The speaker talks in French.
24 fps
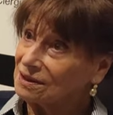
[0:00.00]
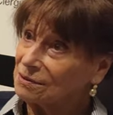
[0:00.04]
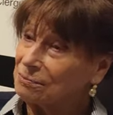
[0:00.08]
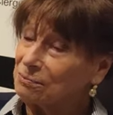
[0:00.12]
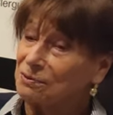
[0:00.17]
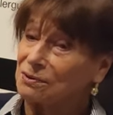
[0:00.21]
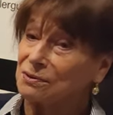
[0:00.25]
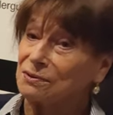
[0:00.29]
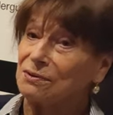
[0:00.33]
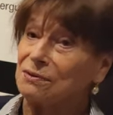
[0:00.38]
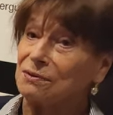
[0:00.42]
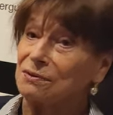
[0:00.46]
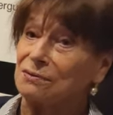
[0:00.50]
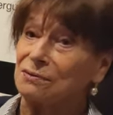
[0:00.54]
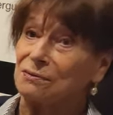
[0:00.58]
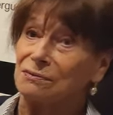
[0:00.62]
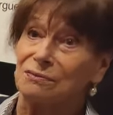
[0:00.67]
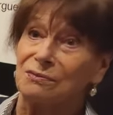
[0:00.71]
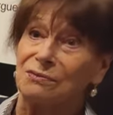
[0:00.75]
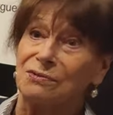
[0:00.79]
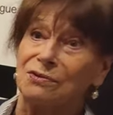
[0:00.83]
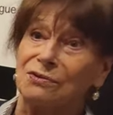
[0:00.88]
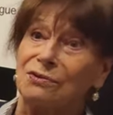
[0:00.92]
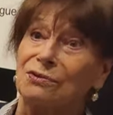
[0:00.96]
Et pendant
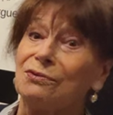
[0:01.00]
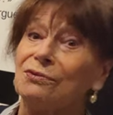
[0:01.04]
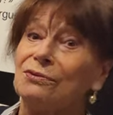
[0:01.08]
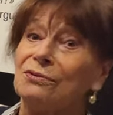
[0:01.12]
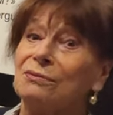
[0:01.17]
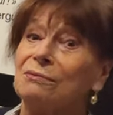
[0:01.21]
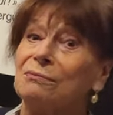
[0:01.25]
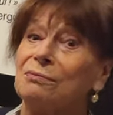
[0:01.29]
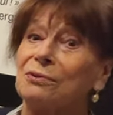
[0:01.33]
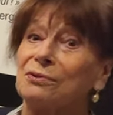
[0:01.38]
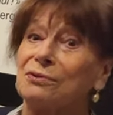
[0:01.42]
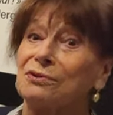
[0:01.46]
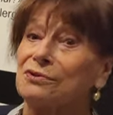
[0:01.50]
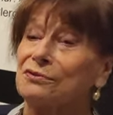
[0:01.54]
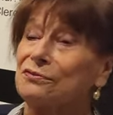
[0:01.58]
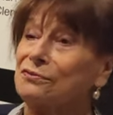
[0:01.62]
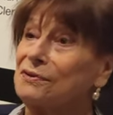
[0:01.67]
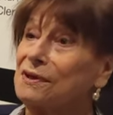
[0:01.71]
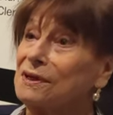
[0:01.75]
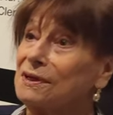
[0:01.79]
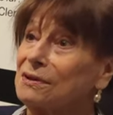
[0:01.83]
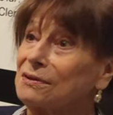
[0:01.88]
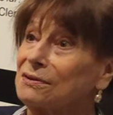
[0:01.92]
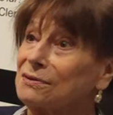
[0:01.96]
de nombreuses
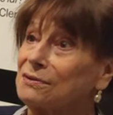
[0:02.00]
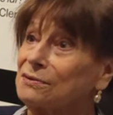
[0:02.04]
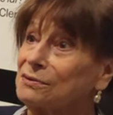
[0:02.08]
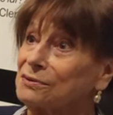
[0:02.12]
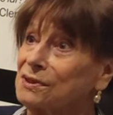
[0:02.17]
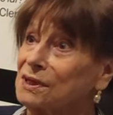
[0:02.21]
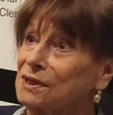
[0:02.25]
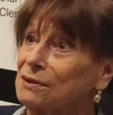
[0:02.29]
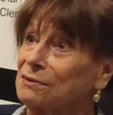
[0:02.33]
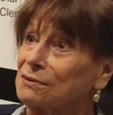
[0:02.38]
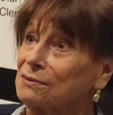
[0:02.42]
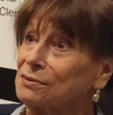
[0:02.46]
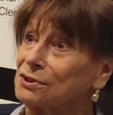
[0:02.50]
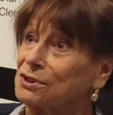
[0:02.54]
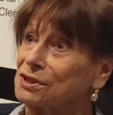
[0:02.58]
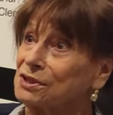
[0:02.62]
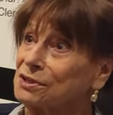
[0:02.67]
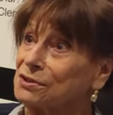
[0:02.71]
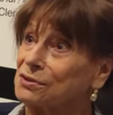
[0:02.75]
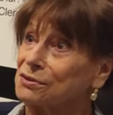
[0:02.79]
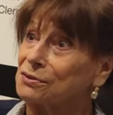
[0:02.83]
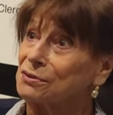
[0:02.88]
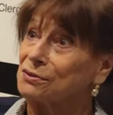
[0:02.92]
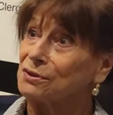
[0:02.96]
fois, quand nous allions
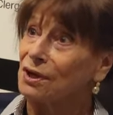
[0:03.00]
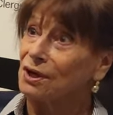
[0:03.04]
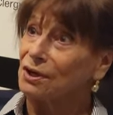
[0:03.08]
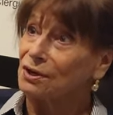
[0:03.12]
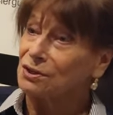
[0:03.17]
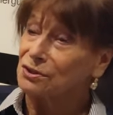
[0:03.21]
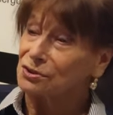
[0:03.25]
chez eux,